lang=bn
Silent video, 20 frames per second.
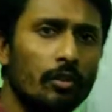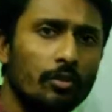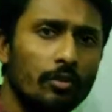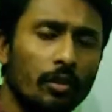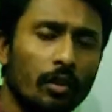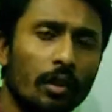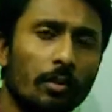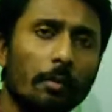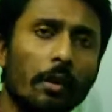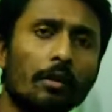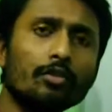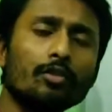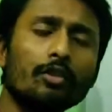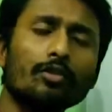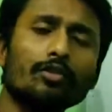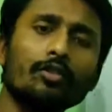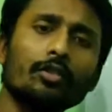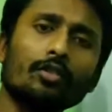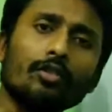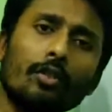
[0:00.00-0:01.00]
কখন করে মানুষ
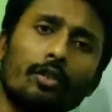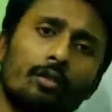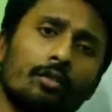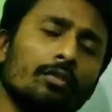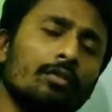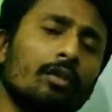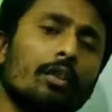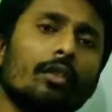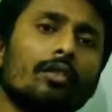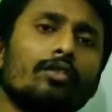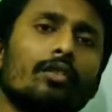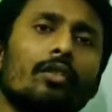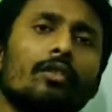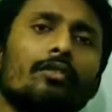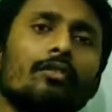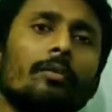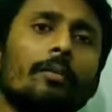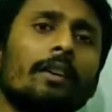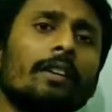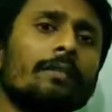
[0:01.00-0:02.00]
সঞ্চয় তখন করে
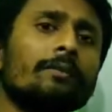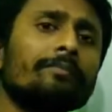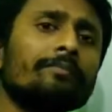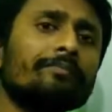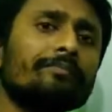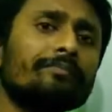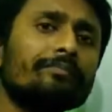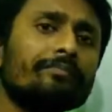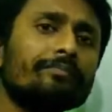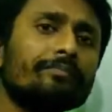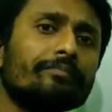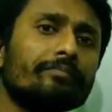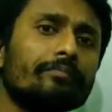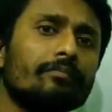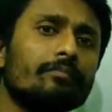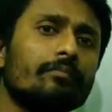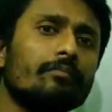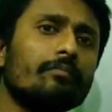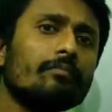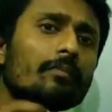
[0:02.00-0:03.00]
যখন তোমার
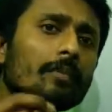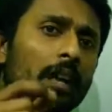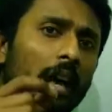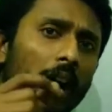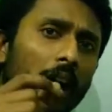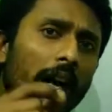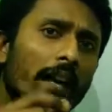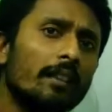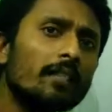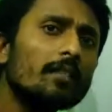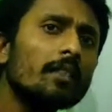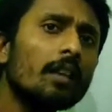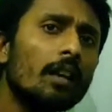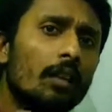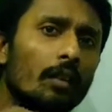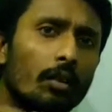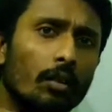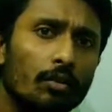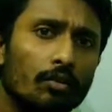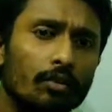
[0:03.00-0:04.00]
আয়ের
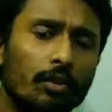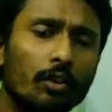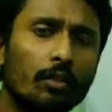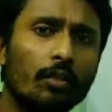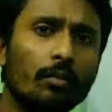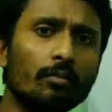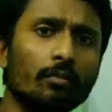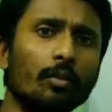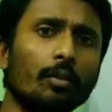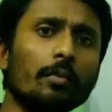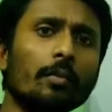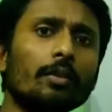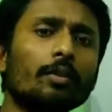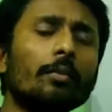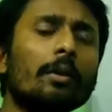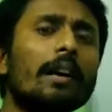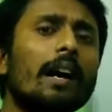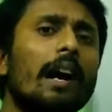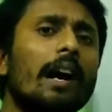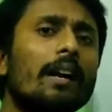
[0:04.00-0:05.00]
থেকে খরচটা কম করবে
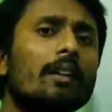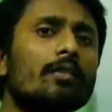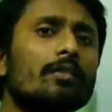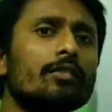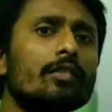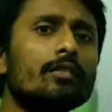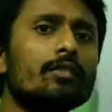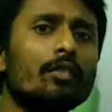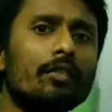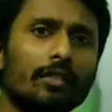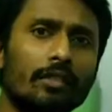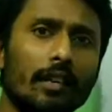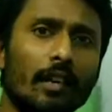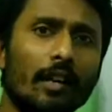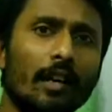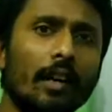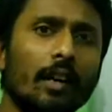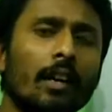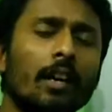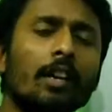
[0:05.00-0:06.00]
তোমার আয় হচ্ছে দশ
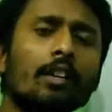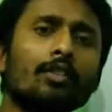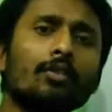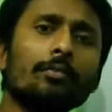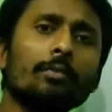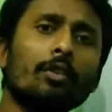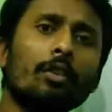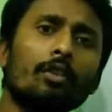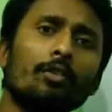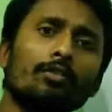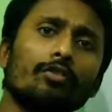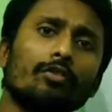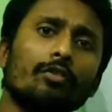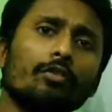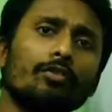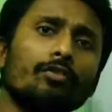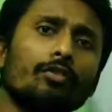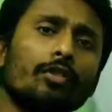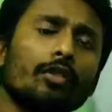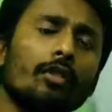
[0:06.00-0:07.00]
টাকা তুমি খরচ
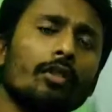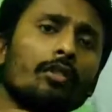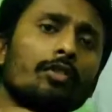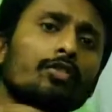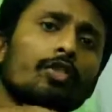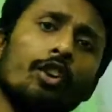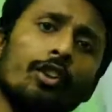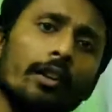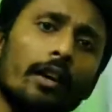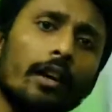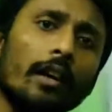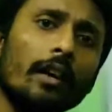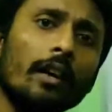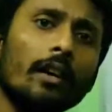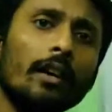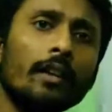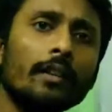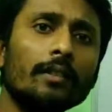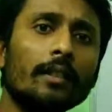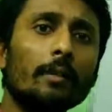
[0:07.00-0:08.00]
করছো ছ টাকা
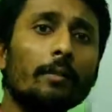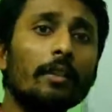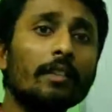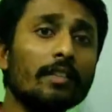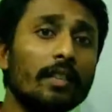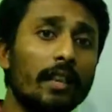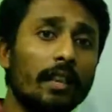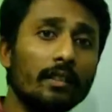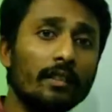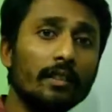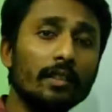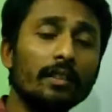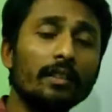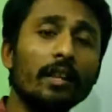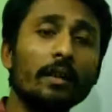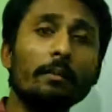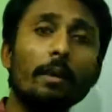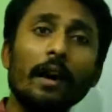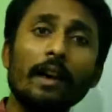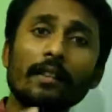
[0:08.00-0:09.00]
তার মানে সেই ক্ষেত্রে কি
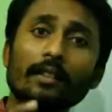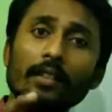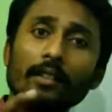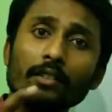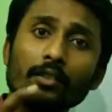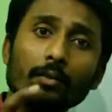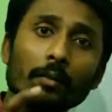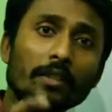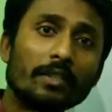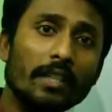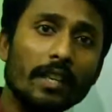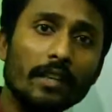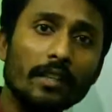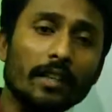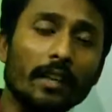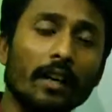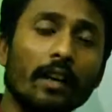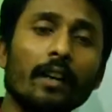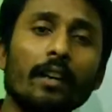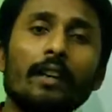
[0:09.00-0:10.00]
তাহলে বাকি থাকছে তোমার চার
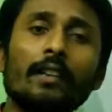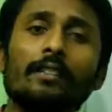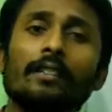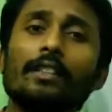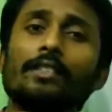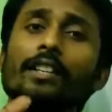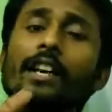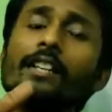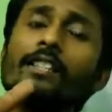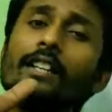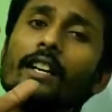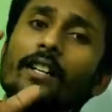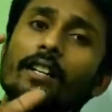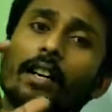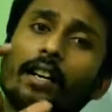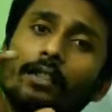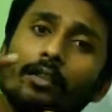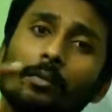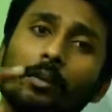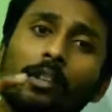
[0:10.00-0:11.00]
টাকা তাহলে সেই চার
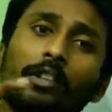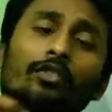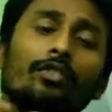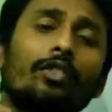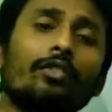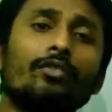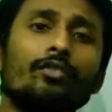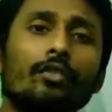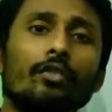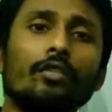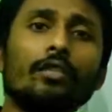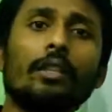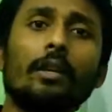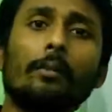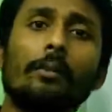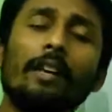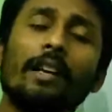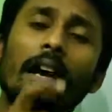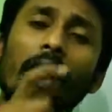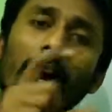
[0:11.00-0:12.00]
টাকা তোমার কি সঞ্চয়
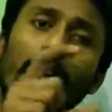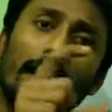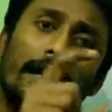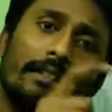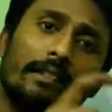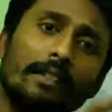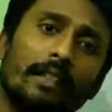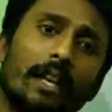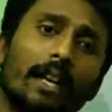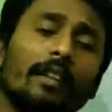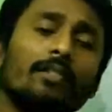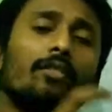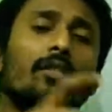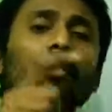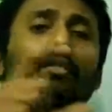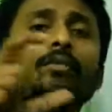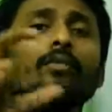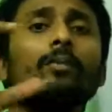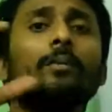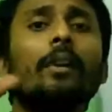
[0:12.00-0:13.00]
তার মানে আয়ের থেকে
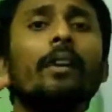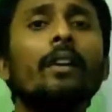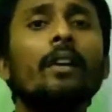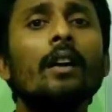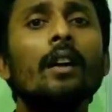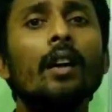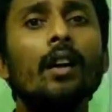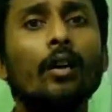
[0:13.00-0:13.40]
যখন তোমার